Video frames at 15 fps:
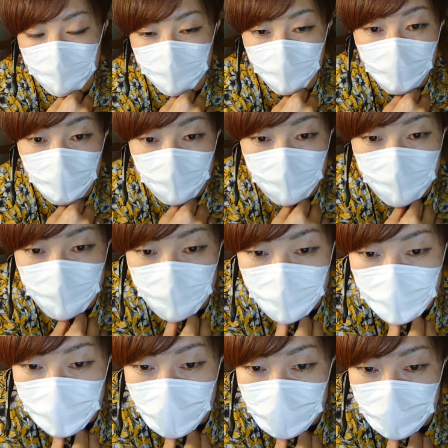あ
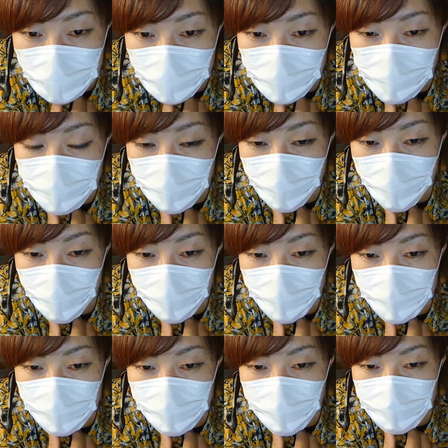嬉しい見て
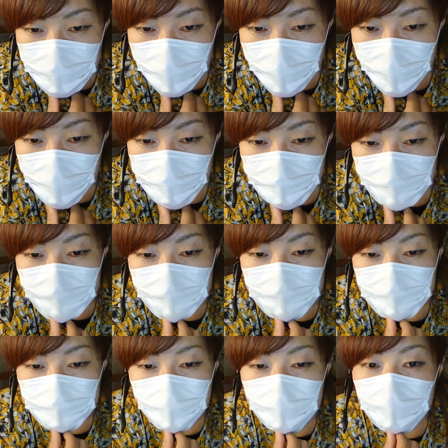ヒロさん
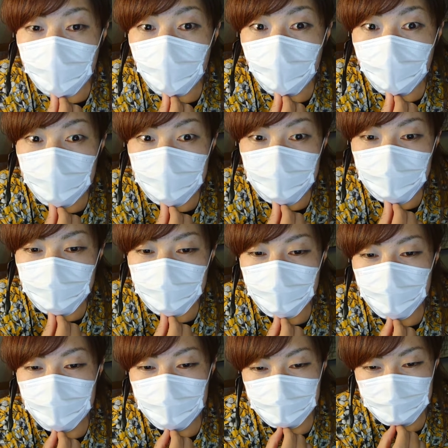裁縫は素人
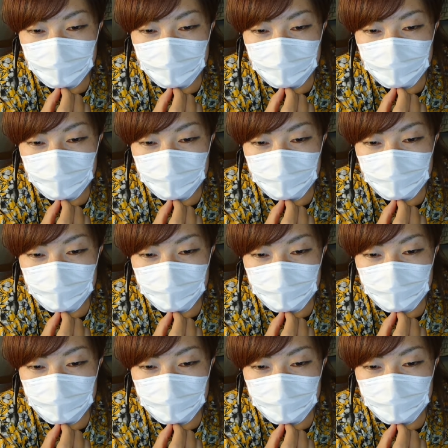です